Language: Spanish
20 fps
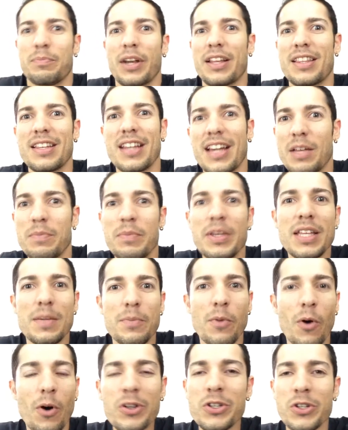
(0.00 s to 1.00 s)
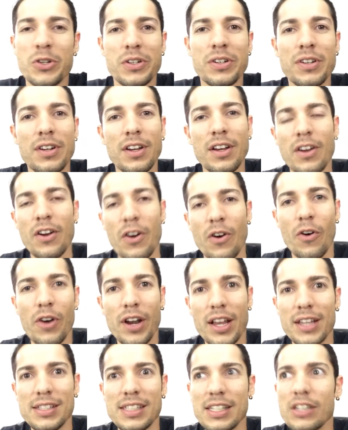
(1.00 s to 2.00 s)
Practican mínimo ocho
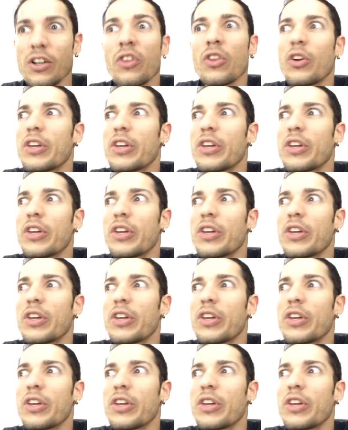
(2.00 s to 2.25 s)
horas, si no,